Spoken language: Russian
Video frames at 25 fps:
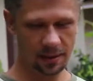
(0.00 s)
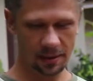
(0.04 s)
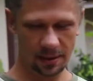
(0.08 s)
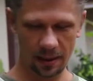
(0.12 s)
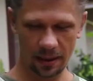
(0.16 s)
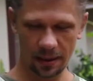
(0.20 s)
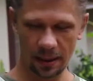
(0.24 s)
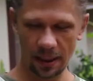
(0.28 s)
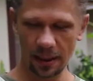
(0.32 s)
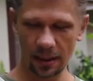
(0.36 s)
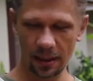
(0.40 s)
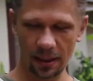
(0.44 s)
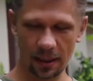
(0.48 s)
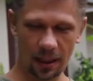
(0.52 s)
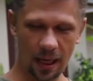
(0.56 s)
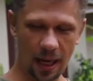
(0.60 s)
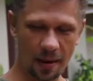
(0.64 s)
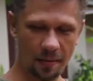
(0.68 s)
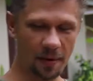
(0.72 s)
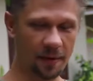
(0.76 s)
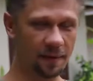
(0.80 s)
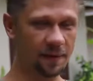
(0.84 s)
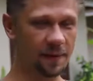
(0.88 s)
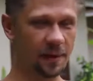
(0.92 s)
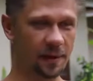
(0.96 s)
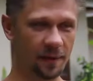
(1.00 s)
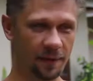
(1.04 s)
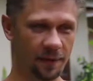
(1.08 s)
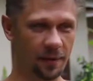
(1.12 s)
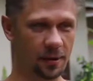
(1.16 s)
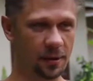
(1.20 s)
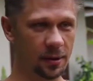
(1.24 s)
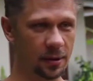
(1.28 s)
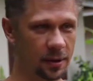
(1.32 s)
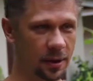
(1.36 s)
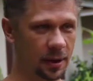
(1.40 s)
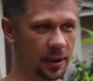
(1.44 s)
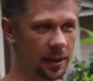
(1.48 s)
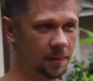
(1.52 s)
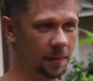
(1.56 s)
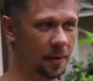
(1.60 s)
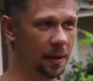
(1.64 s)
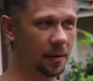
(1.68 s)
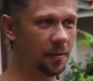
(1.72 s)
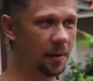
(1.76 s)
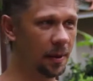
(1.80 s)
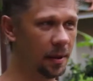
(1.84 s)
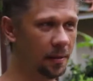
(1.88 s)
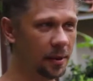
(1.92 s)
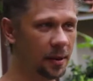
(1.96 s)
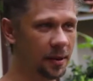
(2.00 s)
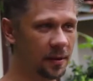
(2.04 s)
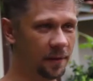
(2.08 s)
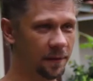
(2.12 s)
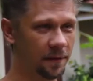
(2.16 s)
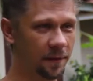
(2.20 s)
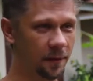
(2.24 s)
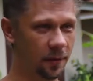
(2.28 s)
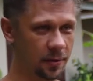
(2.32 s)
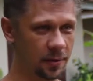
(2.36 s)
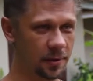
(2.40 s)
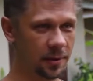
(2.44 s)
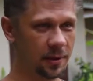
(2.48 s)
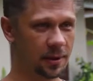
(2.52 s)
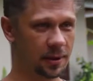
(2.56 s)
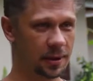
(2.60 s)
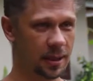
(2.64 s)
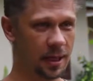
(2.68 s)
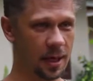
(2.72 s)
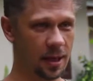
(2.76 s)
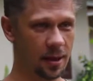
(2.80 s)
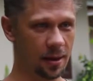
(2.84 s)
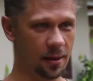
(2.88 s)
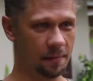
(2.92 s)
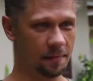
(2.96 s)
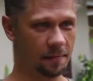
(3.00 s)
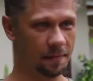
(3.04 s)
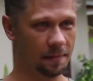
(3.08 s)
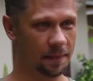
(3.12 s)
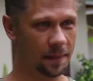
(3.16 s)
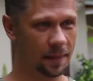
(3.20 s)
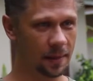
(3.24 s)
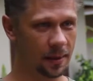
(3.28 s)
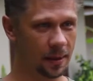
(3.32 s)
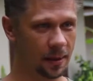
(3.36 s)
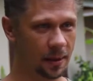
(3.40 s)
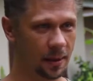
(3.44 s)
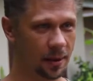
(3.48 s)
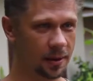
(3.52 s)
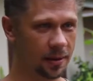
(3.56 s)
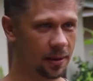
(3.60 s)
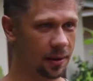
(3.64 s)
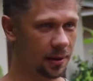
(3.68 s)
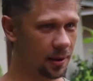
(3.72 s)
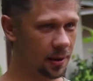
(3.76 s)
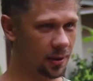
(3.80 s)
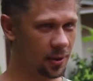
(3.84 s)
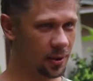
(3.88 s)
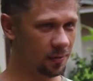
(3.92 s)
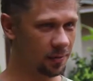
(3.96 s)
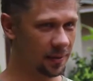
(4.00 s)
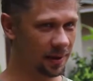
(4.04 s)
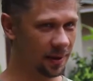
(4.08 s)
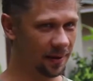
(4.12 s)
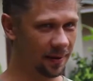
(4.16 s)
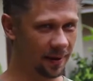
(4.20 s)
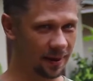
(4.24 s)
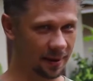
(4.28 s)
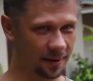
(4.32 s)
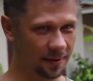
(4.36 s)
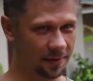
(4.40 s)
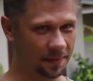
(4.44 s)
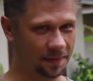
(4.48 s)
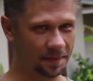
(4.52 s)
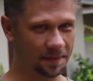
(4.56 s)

Стандартная камера в телефоне 35 мм фокусное расстояние, если это о чем-то говорит.